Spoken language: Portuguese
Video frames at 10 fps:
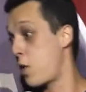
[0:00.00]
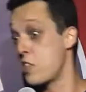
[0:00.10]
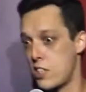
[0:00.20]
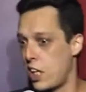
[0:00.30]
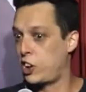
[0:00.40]

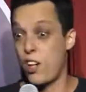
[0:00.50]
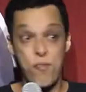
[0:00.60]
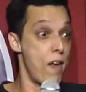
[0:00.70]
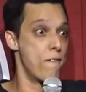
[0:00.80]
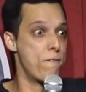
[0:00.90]
Conheci Tatiana e
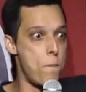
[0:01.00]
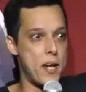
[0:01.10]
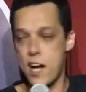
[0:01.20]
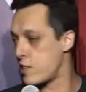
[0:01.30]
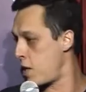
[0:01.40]
falei, vou
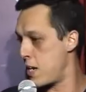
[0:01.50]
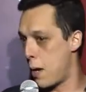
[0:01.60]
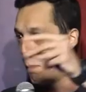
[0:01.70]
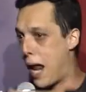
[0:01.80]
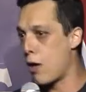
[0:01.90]
pegar essa mina.
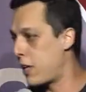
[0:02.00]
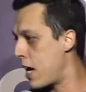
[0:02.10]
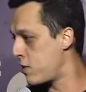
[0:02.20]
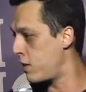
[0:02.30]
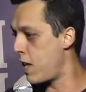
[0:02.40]
Blau,
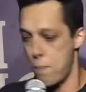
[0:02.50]
10 anos